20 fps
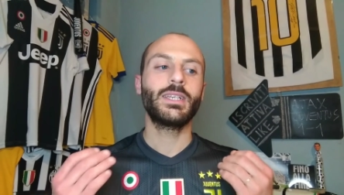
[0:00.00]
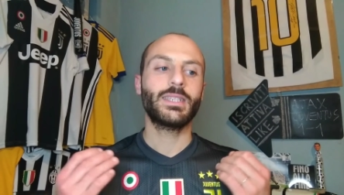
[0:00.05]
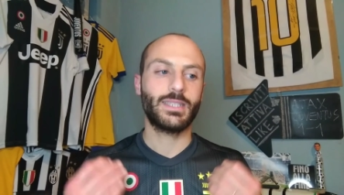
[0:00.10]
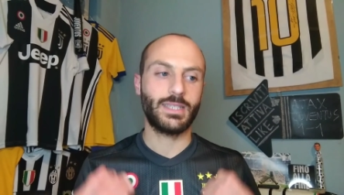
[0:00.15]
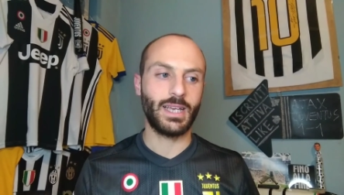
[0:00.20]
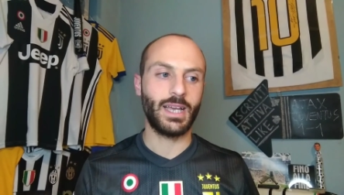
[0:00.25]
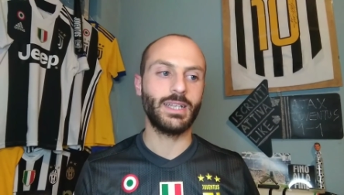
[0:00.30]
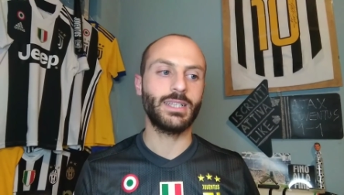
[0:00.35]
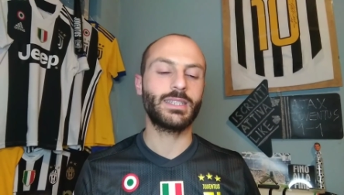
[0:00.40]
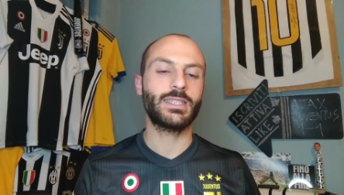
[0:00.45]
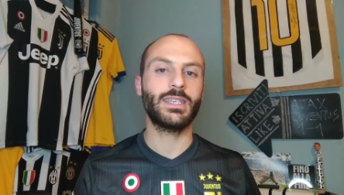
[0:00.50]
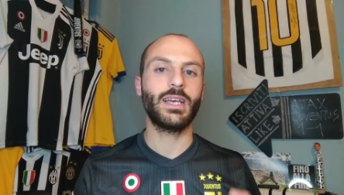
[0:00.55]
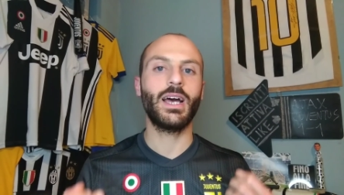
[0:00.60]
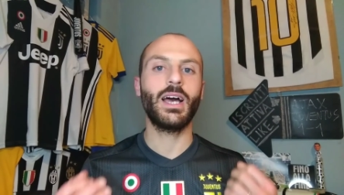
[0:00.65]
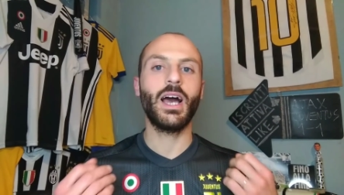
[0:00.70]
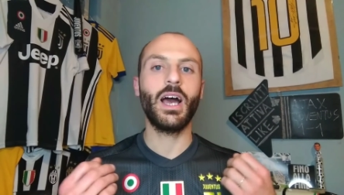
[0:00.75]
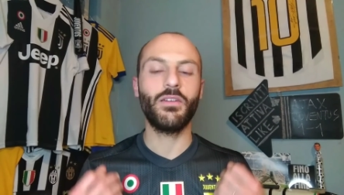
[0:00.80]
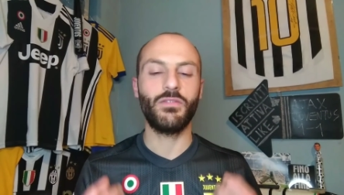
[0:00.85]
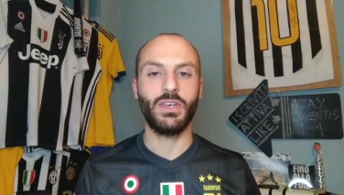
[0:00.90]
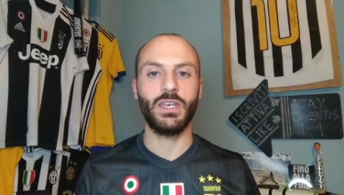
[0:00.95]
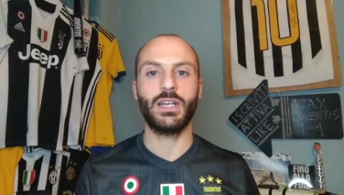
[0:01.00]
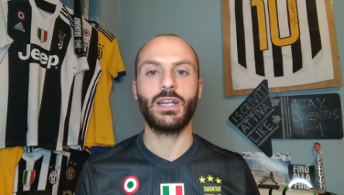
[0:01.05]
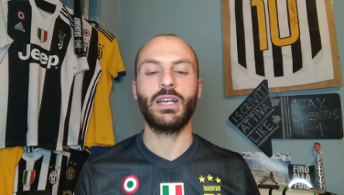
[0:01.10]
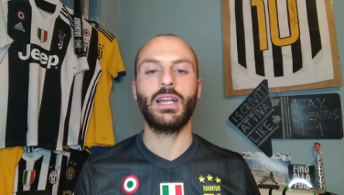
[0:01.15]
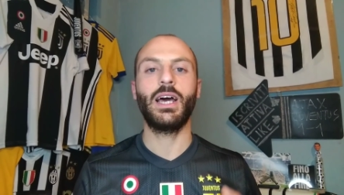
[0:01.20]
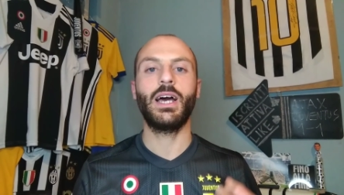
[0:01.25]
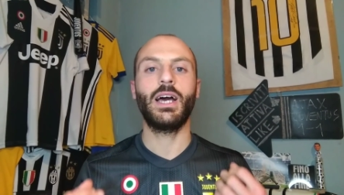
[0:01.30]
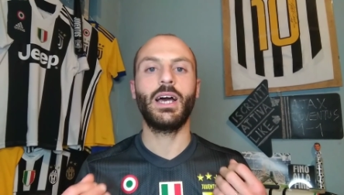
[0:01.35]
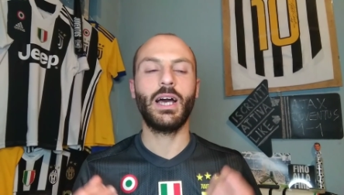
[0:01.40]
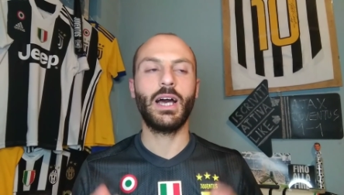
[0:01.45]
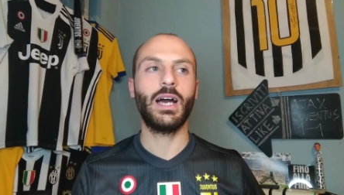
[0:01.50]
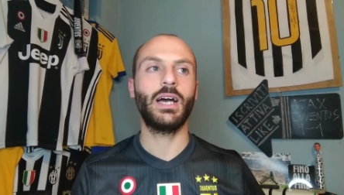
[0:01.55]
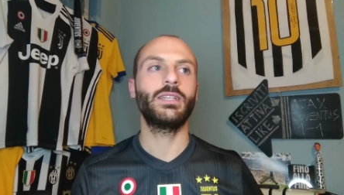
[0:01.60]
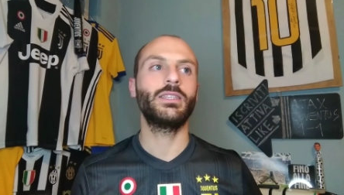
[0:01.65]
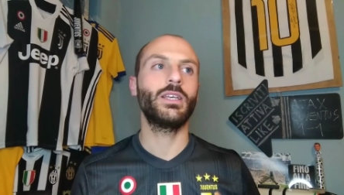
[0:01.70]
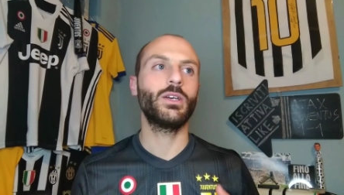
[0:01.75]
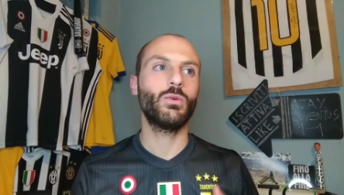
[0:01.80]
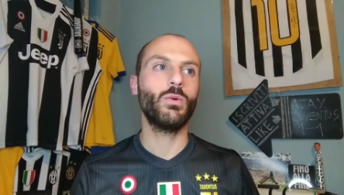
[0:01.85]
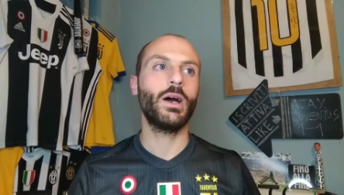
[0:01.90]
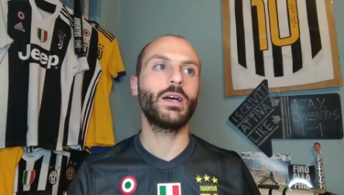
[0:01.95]
senza averla
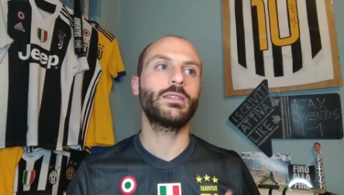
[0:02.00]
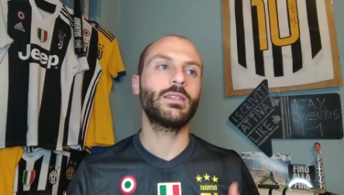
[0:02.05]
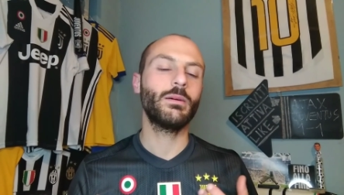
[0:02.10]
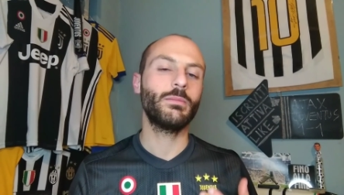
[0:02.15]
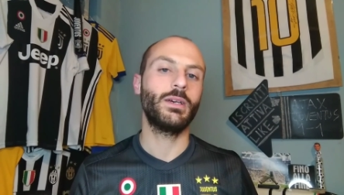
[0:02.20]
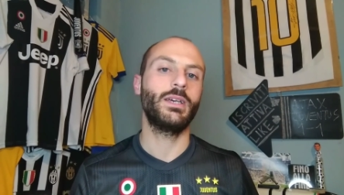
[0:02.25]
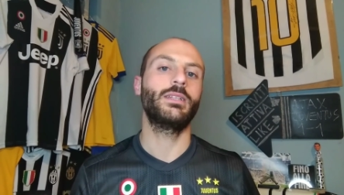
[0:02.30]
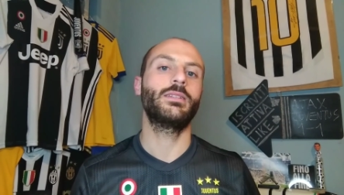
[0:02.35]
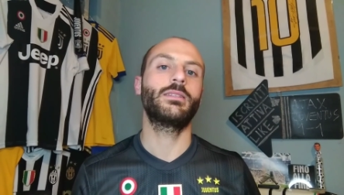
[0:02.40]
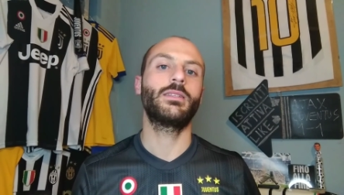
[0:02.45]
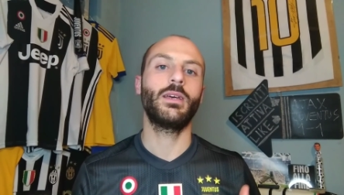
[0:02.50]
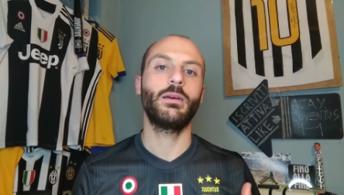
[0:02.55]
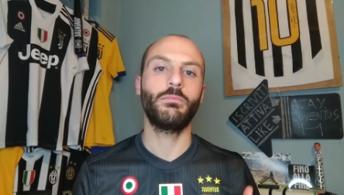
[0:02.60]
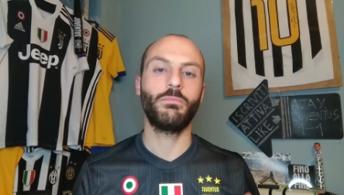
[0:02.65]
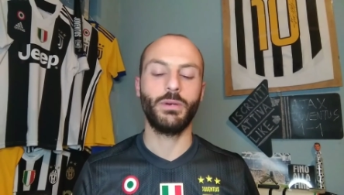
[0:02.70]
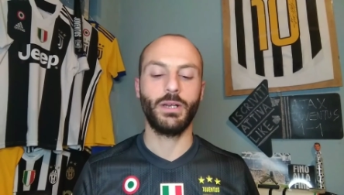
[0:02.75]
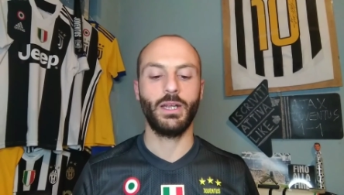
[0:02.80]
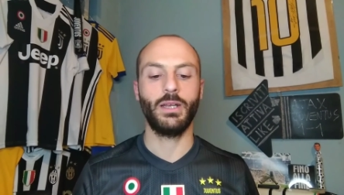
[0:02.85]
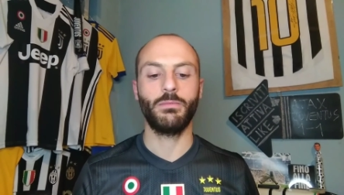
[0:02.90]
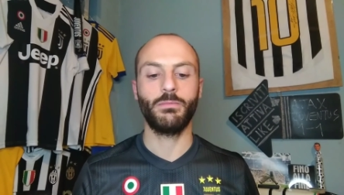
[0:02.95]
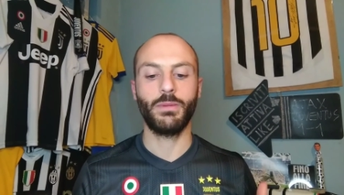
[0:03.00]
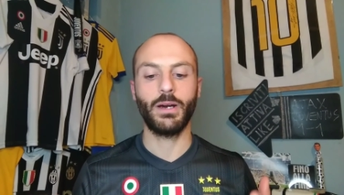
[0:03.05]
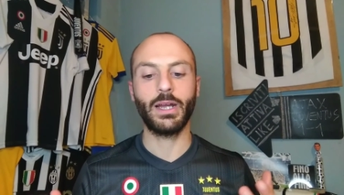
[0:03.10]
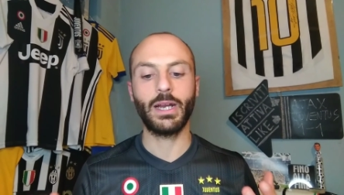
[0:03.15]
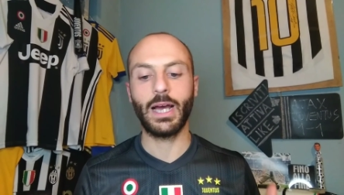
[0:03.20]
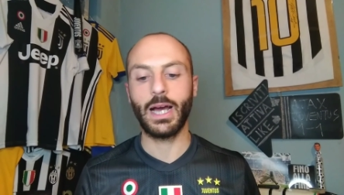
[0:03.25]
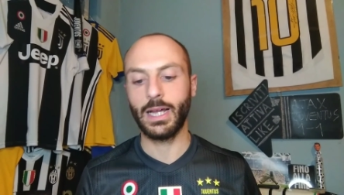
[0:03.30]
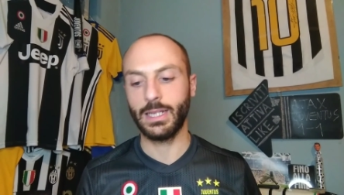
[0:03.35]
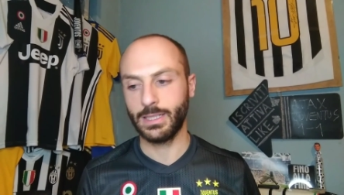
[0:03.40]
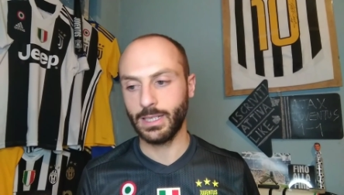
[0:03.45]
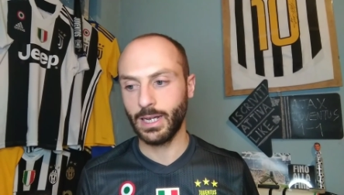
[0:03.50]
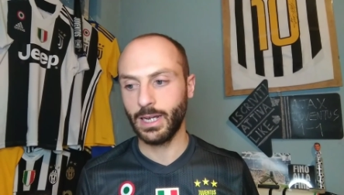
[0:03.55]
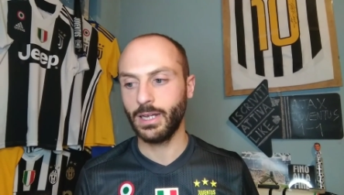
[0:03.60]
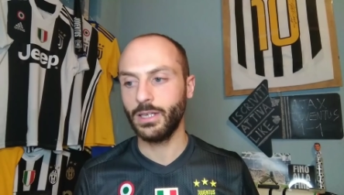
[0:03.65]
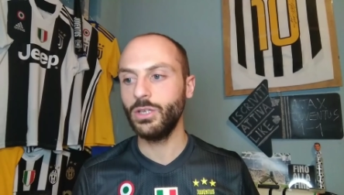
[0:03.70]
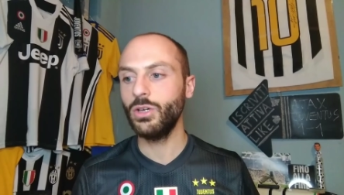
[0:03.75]
adeguatamente preparata.